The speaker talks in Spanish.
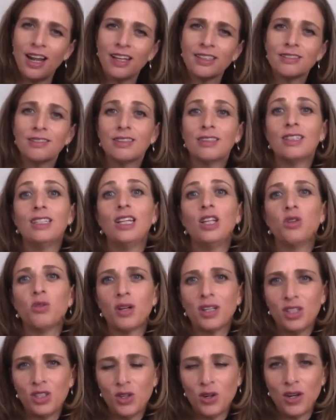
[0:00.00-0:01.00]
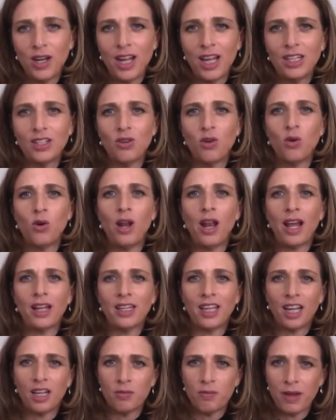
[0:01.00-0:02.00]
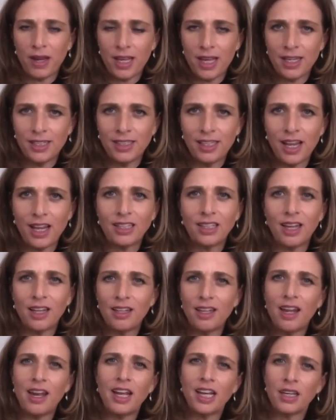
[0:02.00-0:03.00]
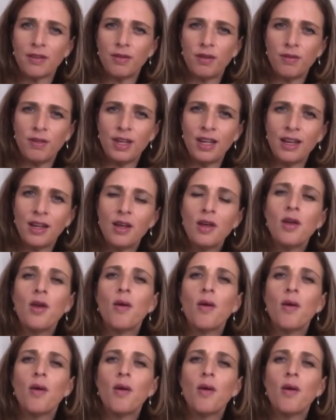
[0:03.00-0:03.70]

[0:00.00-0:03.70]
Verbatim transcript: situaciones o las experiencias que tiene que vivir